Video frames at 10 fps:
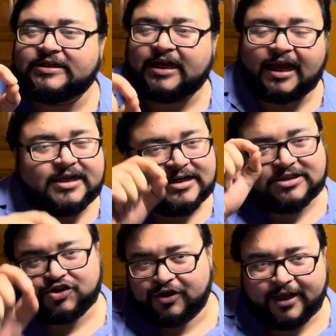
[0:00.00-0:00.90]
টাইগার
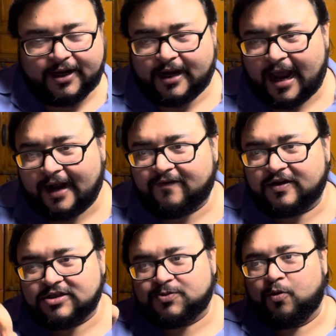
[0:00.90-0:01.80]
থ্রি এর
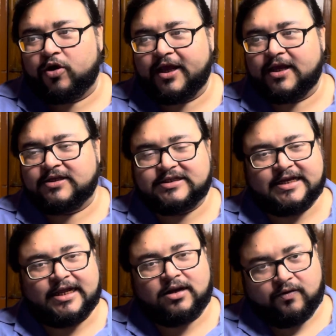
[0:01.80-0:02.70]
অ্যাডভান্স বুকিং
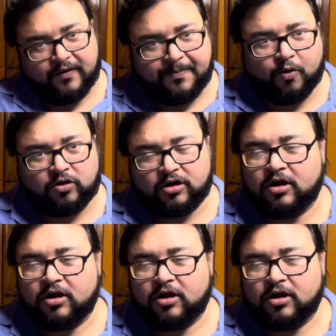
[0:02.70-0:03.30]
সেল রিপোর্ট